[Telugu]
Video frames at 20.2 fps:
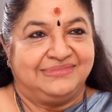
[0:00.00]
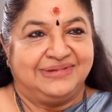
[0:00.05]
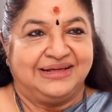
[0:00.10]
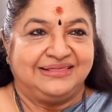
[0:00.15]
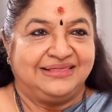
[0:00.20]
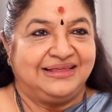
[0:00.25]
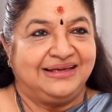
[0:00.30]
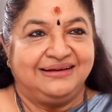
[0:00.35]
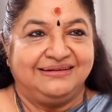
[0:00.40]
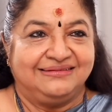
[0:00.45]

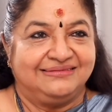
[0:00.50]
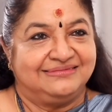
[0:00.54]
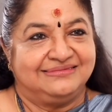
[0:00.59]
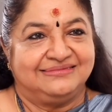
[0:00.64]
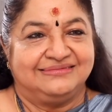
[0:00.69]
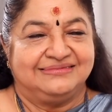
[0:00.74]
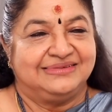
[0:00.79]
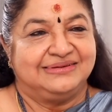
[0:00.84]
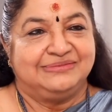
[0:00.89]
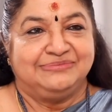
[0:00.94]
నథింగ్
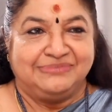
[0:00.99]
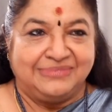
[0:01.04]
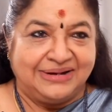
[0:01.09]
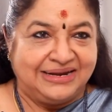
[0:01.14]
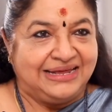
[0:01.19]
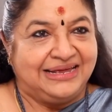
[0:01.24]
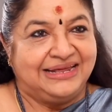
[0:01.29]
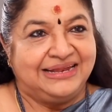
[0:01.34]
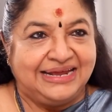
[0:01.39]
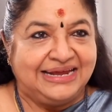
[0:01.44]

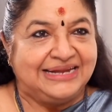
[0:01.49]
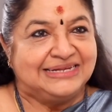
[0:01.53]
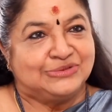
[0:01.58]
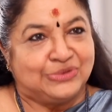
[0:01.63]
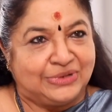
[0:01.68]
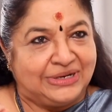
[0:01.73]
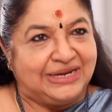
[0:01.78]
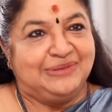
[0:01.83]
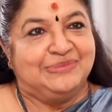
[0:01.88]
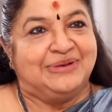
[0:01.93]
మనీ
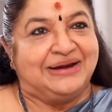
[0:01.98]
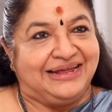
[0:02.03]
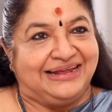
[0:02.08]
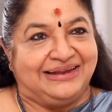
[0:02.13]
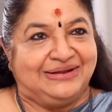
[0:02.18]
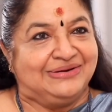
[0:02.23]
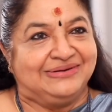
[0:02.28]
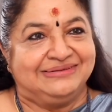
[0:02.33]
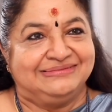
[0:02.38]
నీడ్స్ ఓన్లీ మనీ